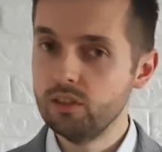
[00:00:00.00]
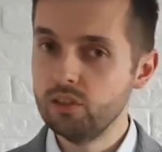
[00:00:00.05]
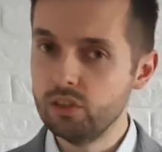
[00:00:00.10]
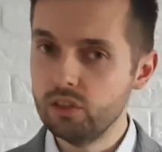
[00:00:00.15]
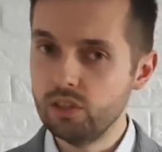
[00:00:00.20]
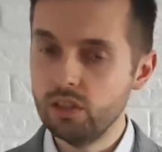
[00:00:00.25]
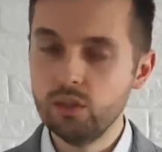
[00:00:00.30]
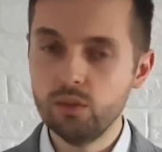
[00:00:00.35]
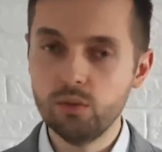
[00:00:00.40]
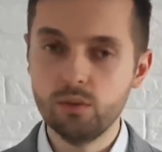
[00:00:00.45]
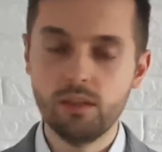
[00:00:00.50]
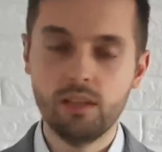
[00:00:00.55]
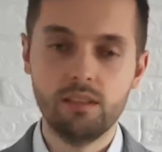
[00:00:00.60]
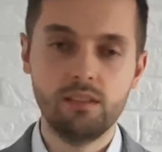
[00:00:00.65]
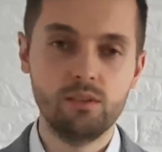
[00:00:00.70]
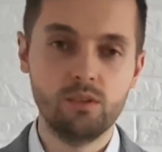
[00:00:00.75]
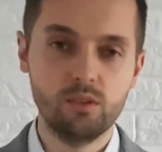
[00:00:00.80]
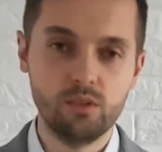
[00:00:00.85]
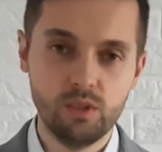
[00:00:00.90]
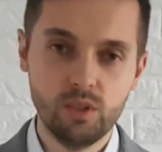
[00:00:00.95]
10
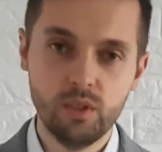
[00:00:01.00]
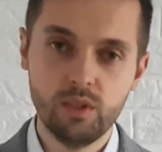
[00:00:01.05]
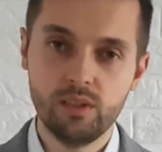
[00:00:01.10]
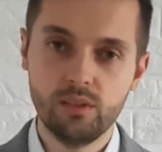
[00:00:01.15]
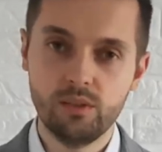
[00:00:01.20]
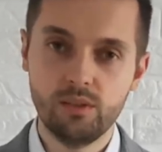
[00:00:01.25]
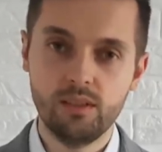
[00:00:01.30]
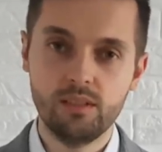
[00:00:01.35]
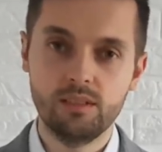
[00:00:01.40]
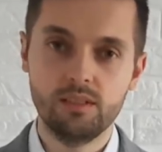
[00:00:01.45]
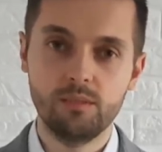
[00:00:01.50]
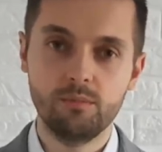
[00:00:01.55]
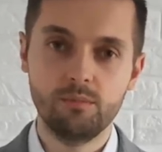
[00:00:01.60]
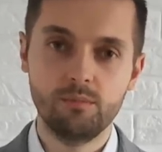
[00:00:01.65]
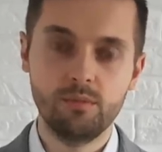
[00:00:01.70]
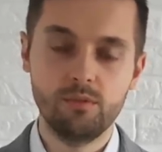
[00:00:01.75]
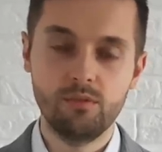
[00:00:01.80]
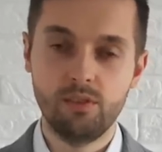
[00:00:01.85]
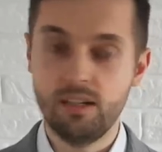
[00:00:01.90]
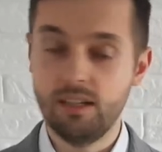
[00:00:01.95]
lat codziennie
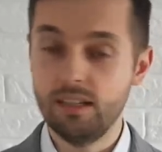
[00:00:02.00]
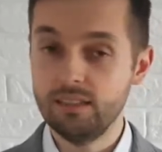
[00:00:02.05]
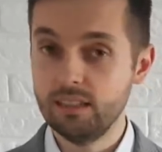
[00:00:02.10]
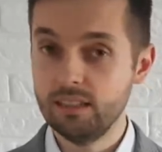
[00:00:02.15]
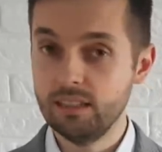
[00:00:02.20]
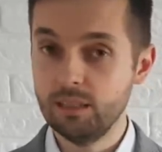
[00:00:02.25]
doradzam w relacjach